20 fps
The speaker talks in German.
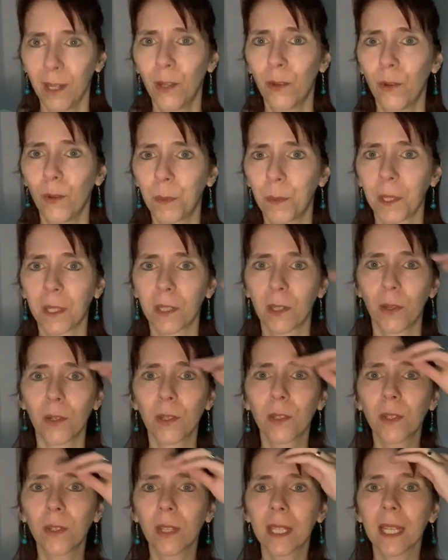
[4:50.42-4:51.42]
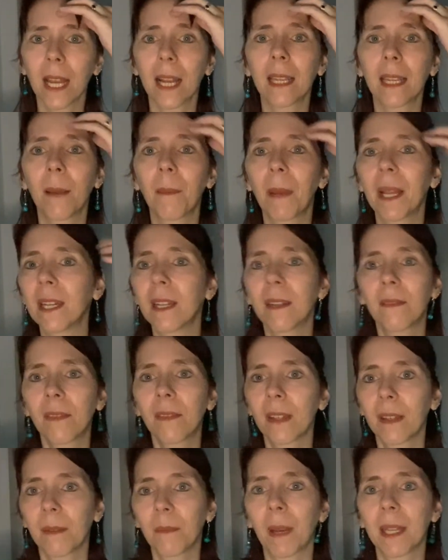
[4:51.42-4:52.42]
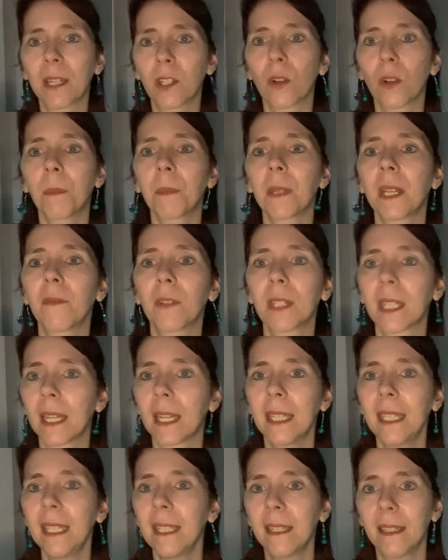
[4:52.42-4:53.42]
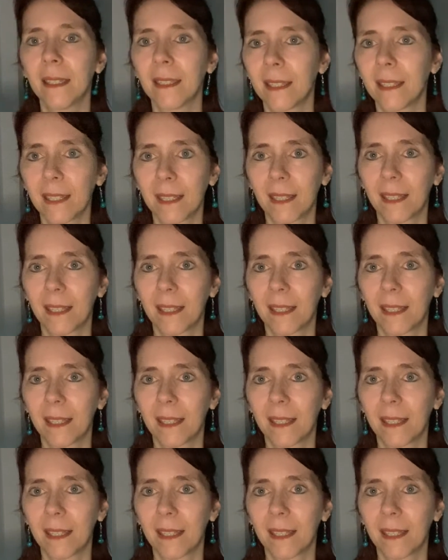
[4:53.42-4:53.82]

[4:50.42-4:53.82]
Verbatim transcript: Übrigens könntest du jetzt sagen, ja, mein, mein Job, der wird da nie,